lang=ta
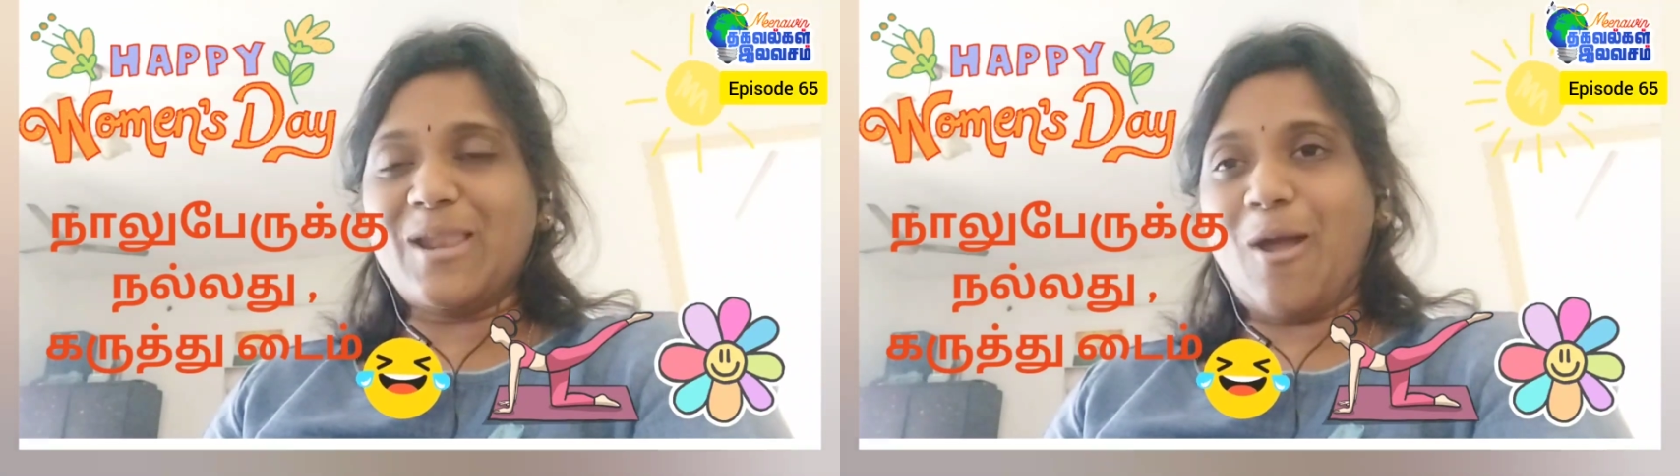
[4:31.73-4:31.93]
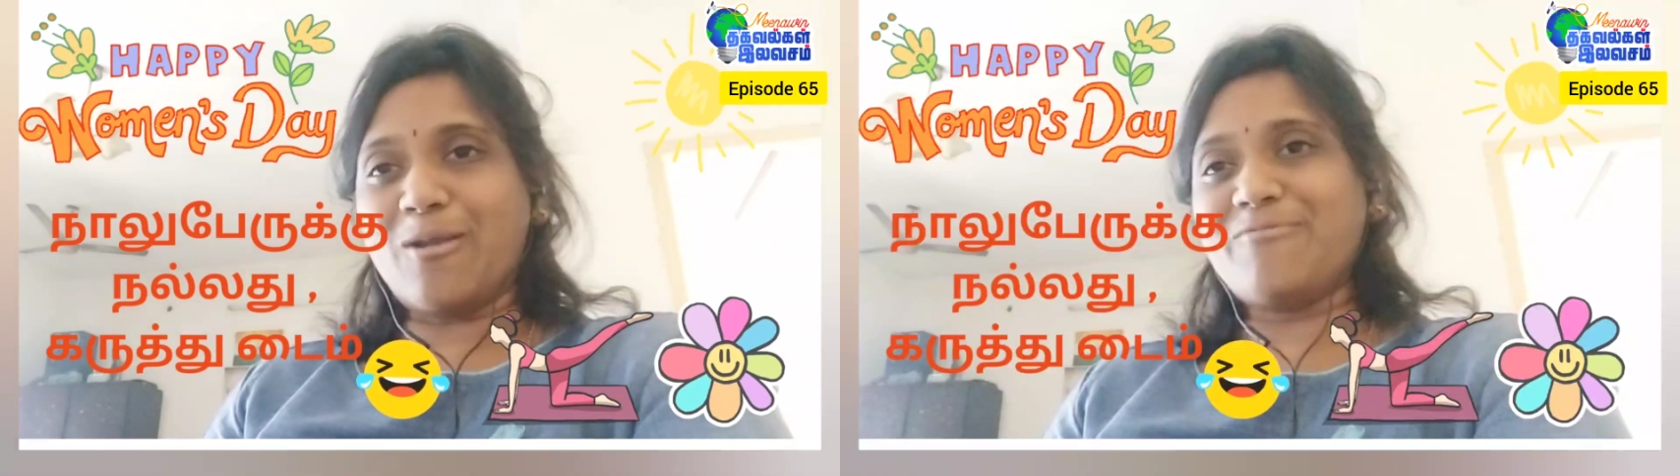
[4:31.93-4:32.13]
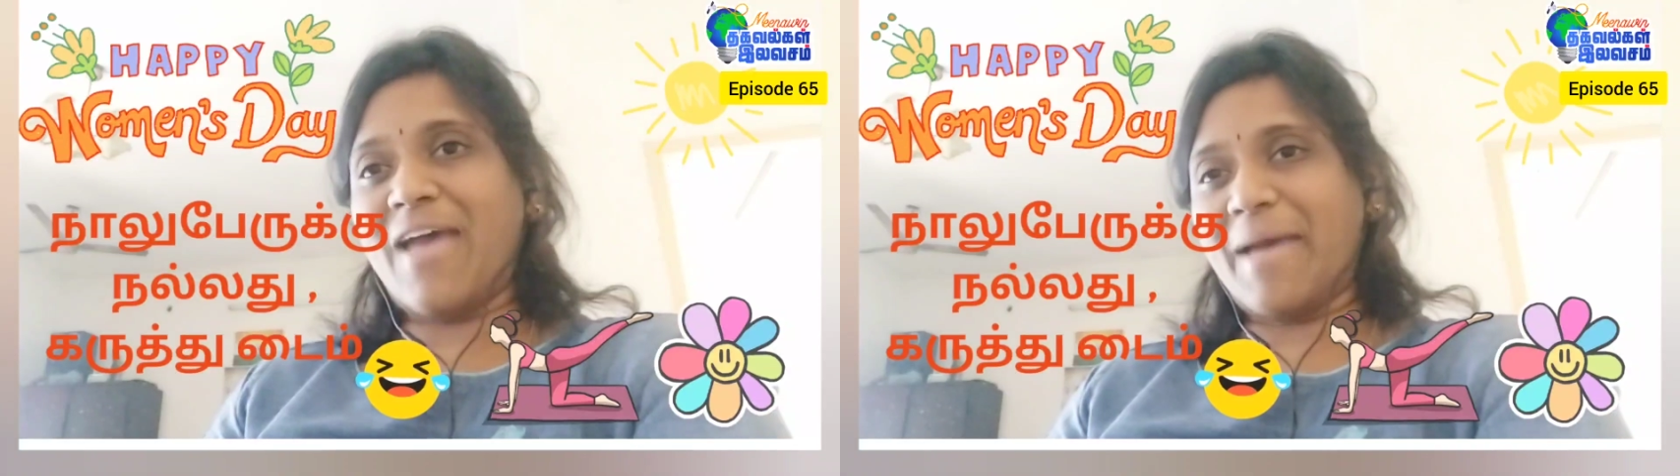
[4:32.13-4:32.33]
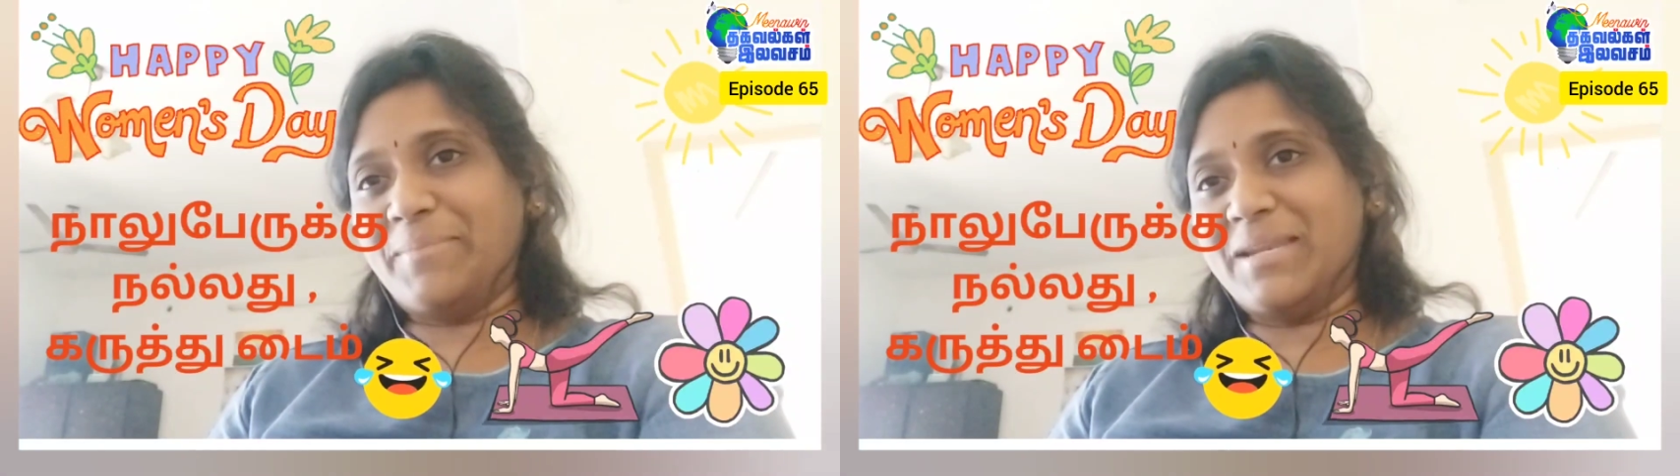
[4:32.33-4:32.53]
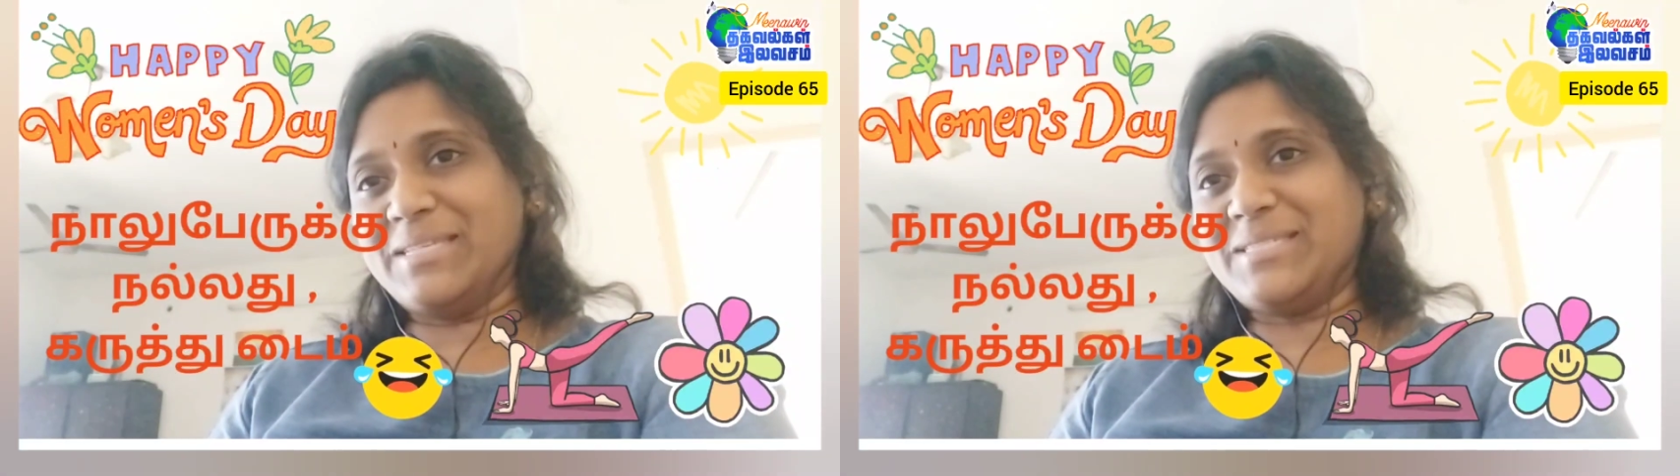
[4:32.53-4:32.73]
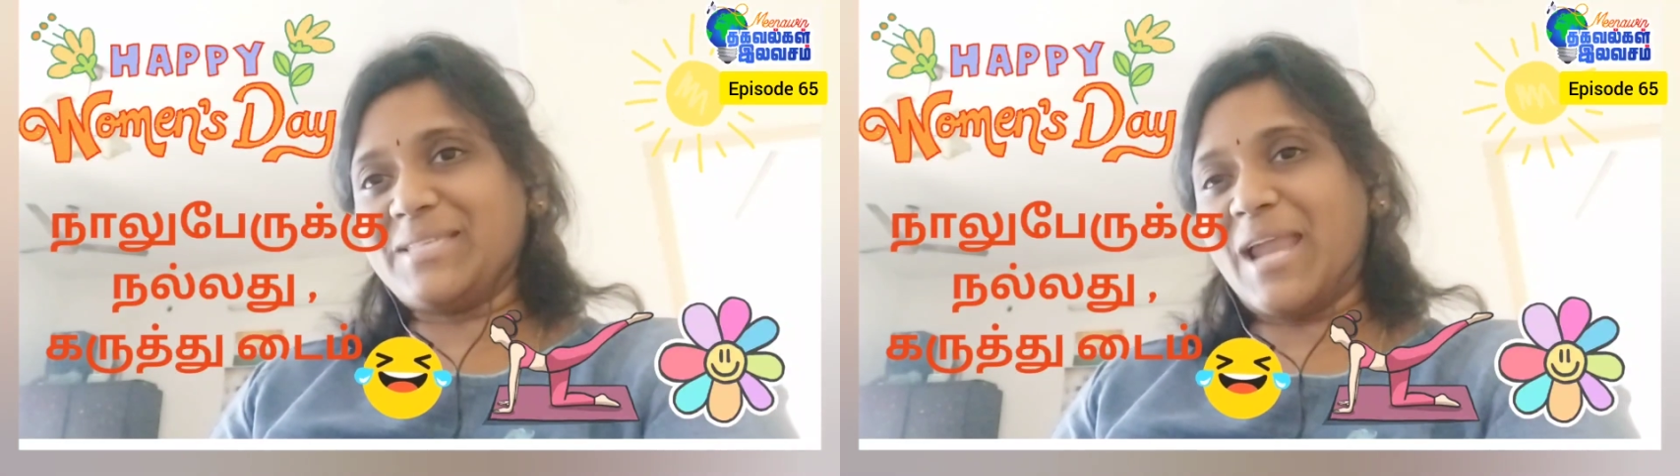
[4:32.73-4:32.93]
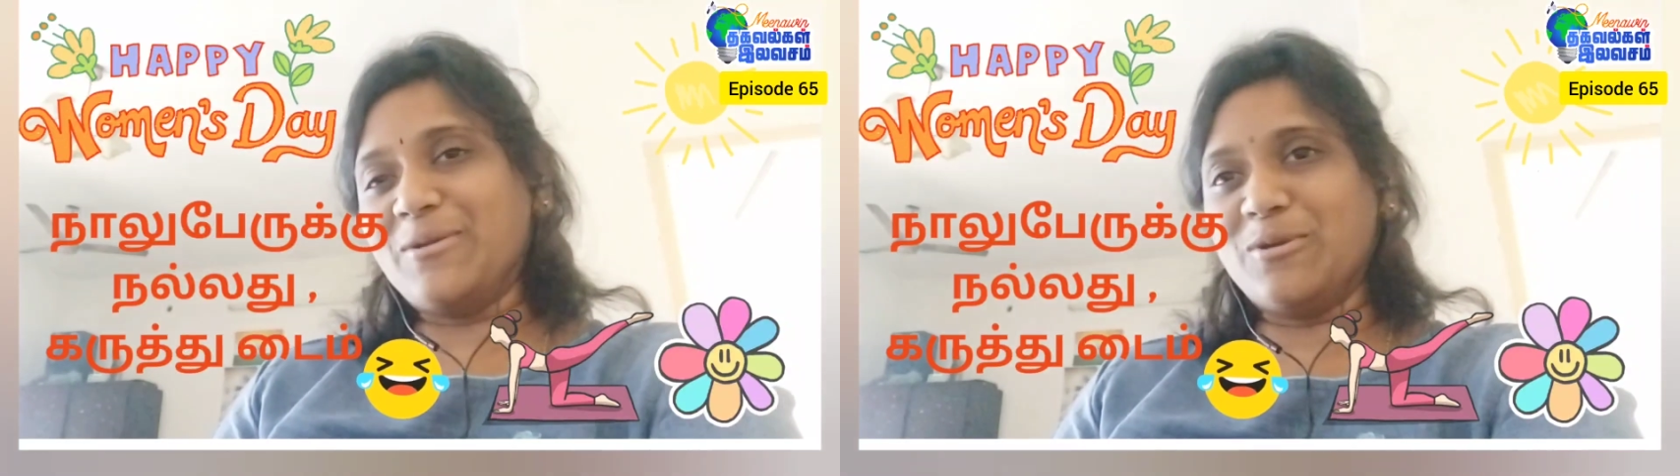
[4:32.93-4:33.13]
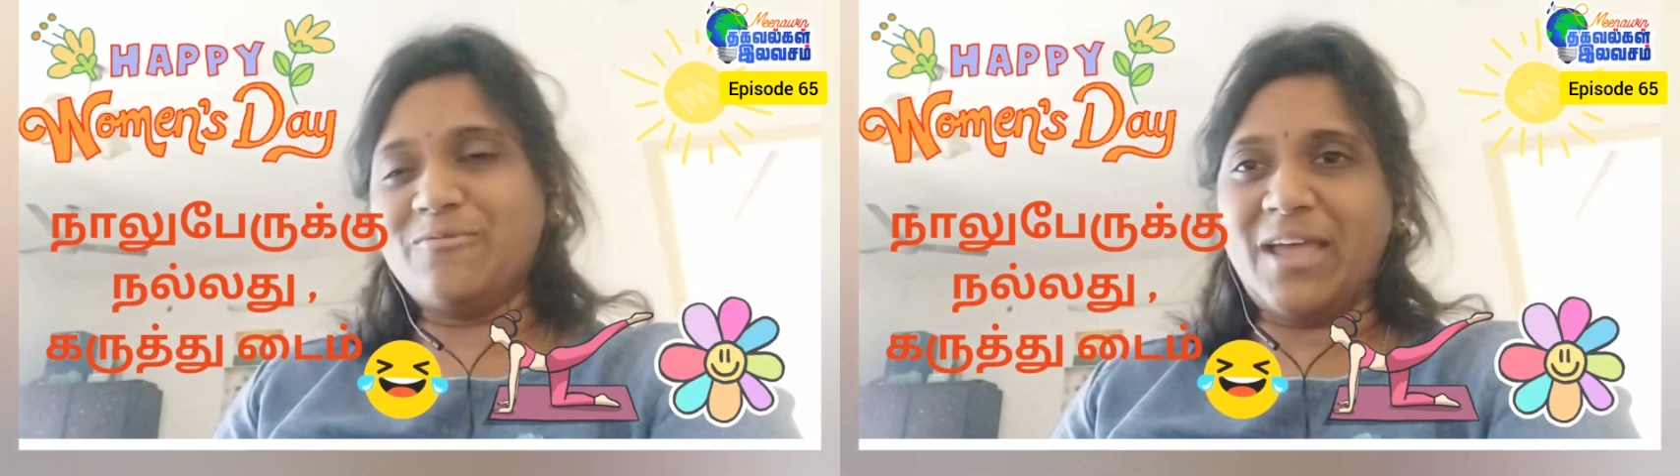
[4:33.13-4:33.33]
லாட் ஆஃப் ஹாப்பினஸ் அண்ட்
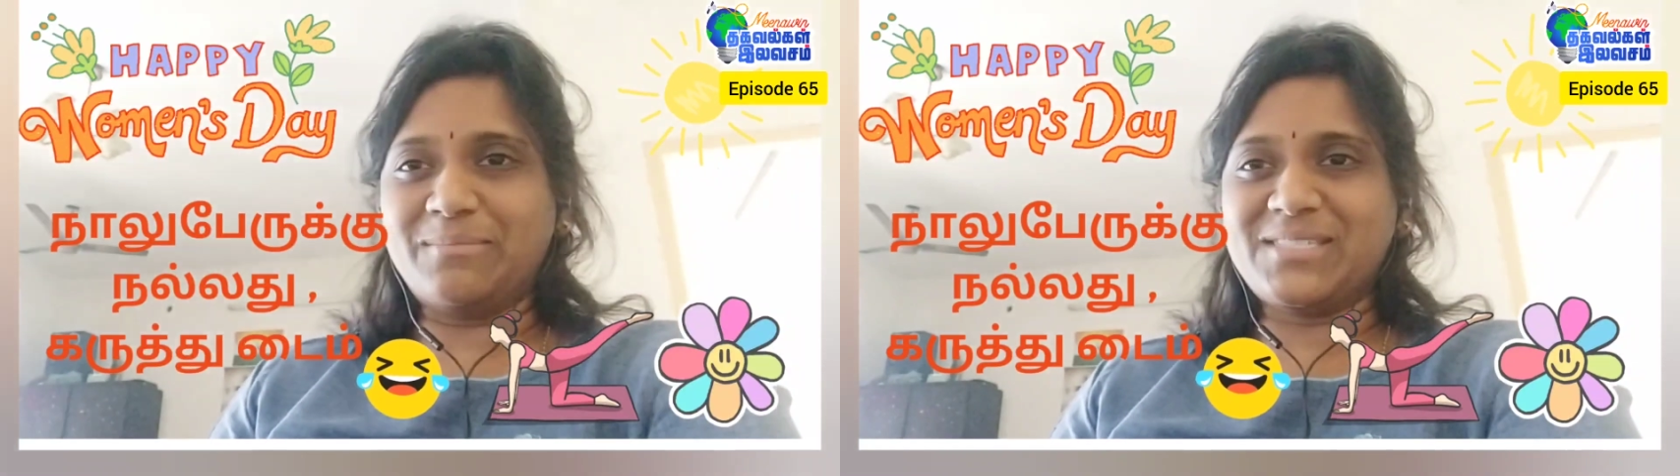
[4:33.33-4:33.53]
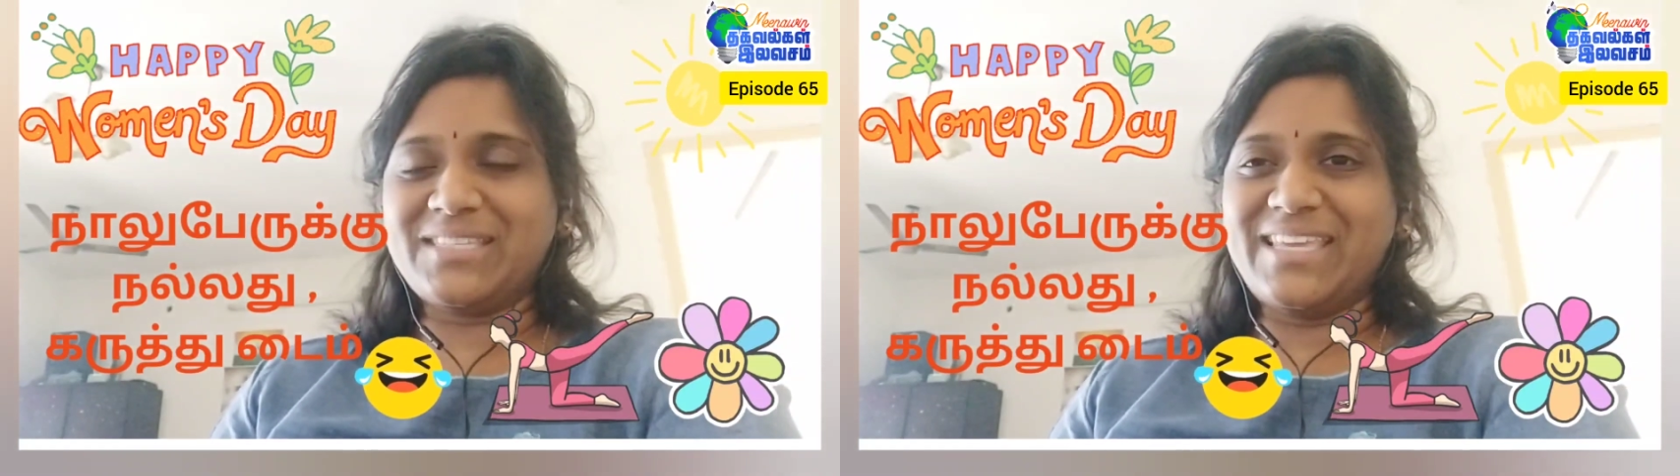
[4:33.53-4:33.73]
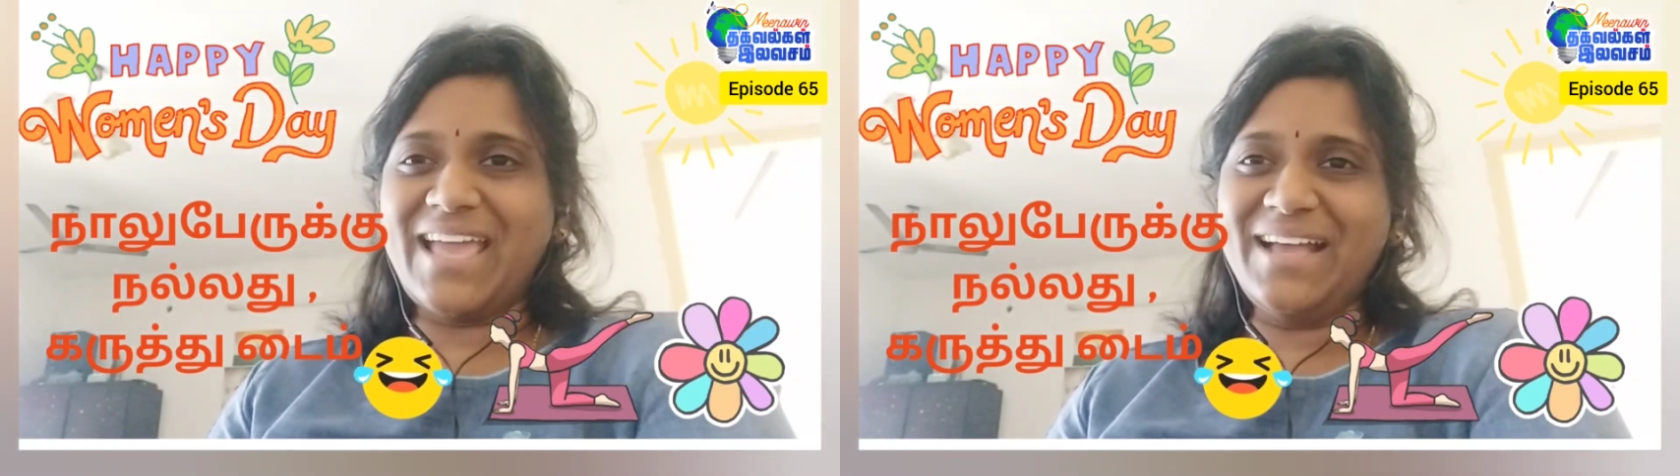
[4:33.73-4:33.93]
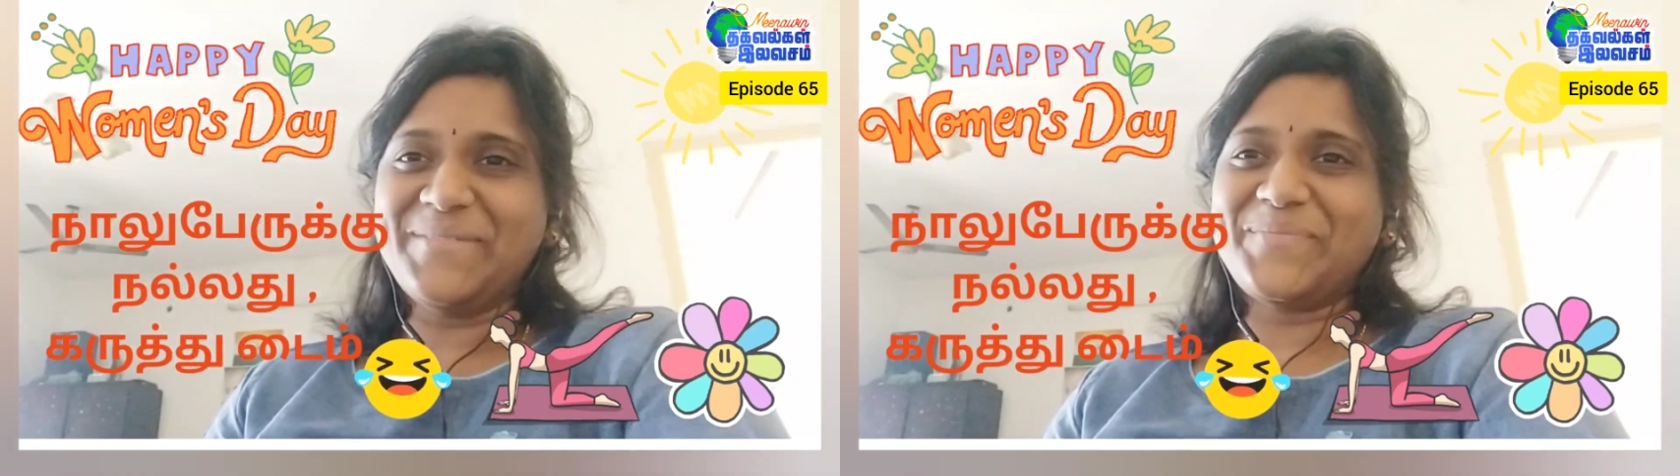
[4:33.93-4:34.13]
குட் வைப்ஸ் யா